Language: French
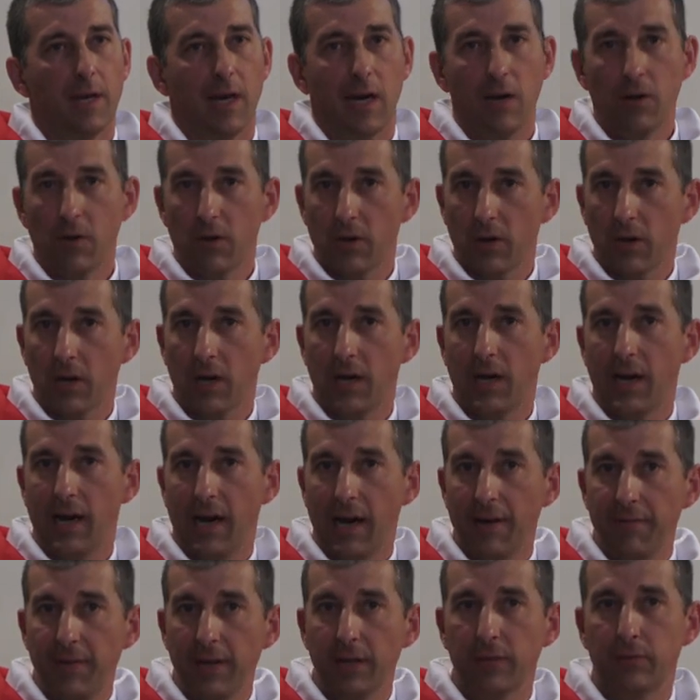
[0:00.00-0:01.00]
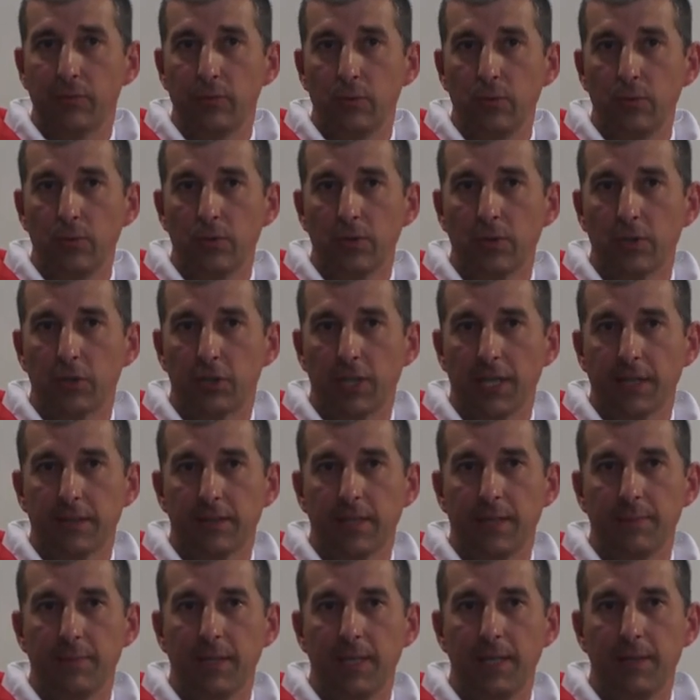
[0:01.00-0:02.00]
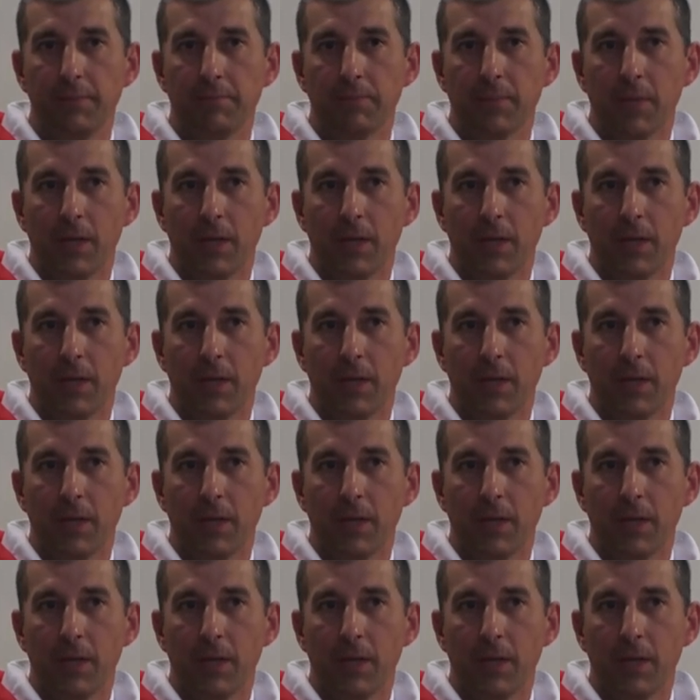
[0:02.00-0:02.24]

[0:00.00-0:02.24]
Alors, avec vous, chers amis,